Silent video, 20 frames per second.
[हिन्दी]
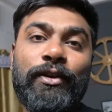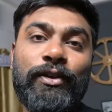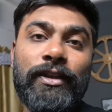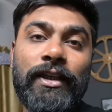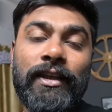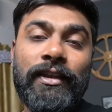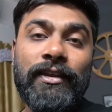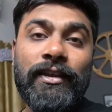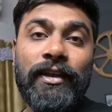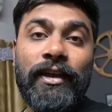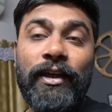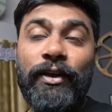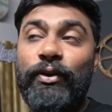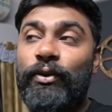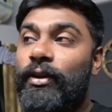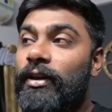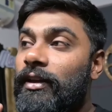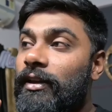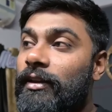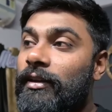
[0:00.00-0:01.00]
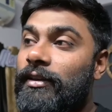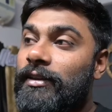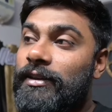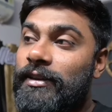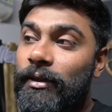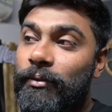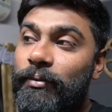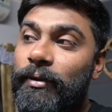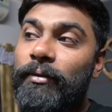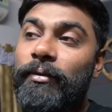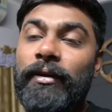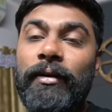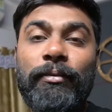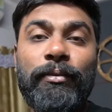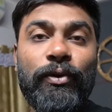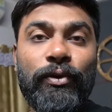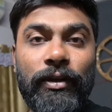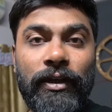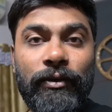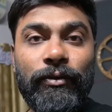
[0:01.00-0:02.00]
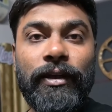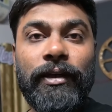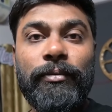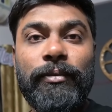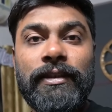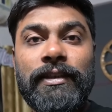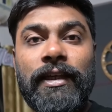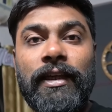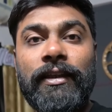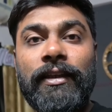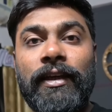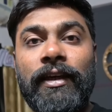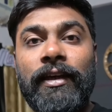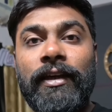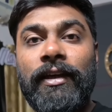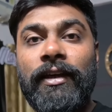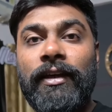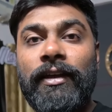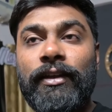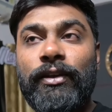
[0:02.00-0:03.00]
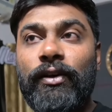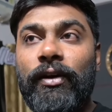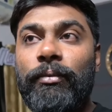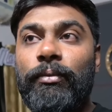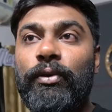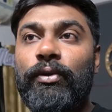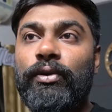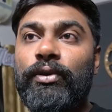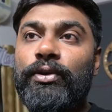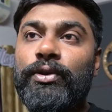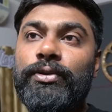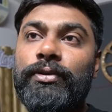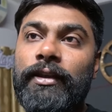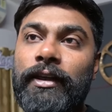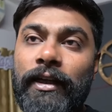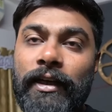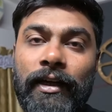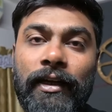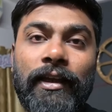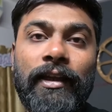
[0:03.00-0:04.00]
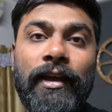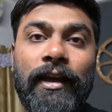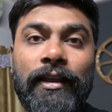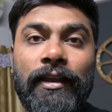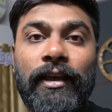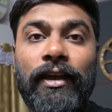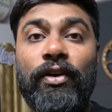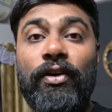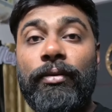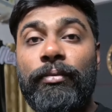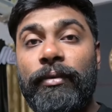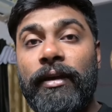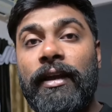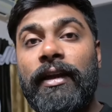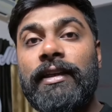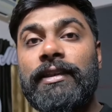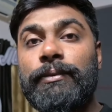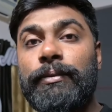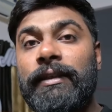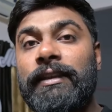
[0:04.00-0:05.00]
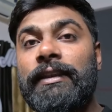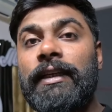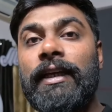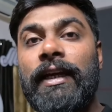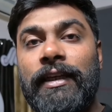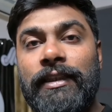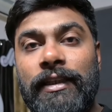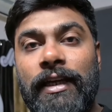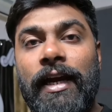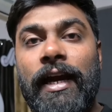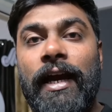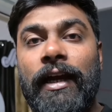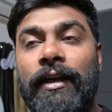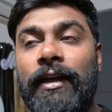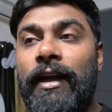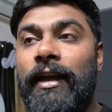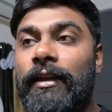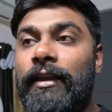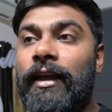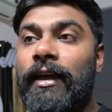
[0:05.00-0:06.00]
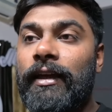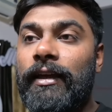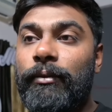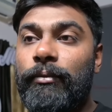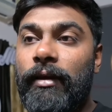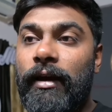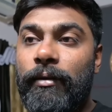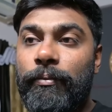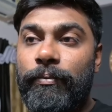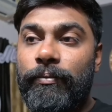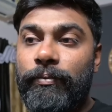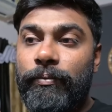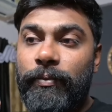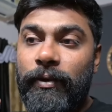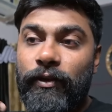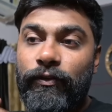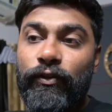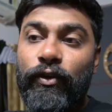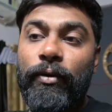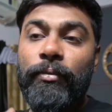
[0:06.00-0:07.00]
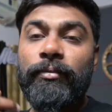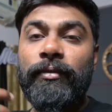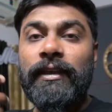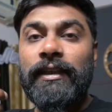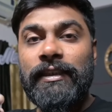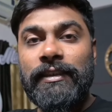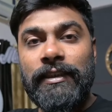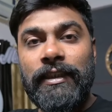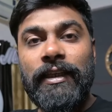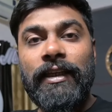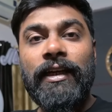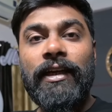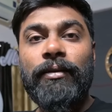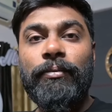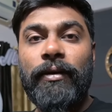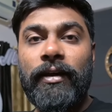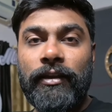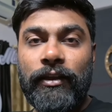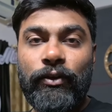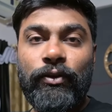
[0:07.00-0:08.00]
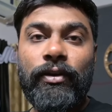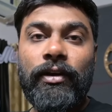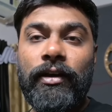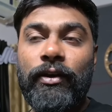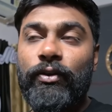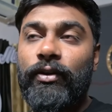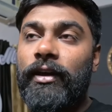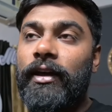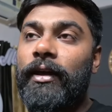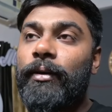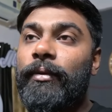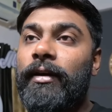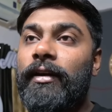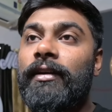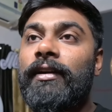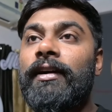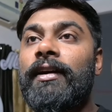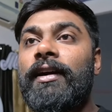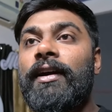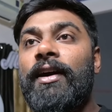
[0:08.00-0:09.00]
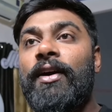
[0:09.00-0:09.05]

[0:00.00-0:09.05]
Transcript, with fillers: ज़्यादा हो जाती है क्योंकि जब भी भी हम लोग इवेंट में जाते हैं तो हम लोग यूजुअली खड़े रहते हैं और मेरा स्पेशली ऐसा एक्ट रहता है कि मैं परफॉर्म ईजिली कर पाता हूँ खड़े होने के बाद